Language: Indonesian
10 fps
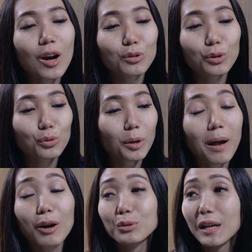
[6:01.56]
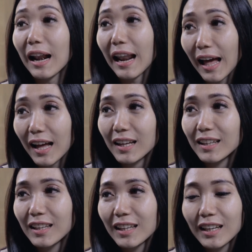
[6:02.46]
waktu itu emang aku salah.
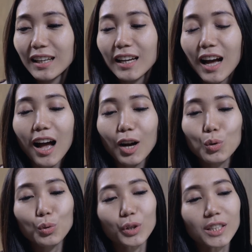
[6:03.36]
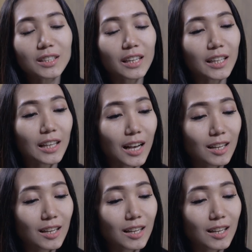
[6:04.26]
Aku istri